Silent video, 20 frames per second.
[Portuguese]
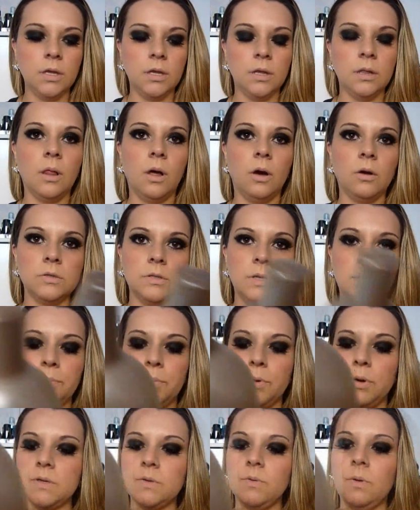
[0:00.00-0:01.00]
E logo
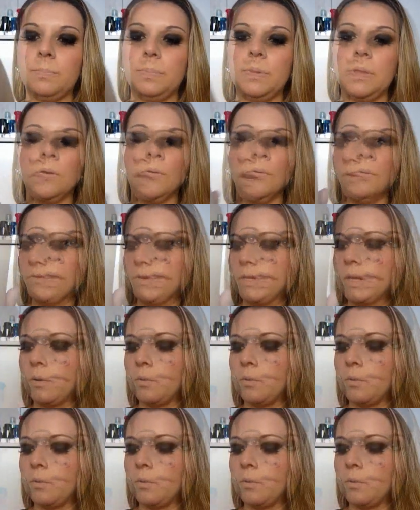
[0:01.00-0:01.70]
depois eu aplico ele,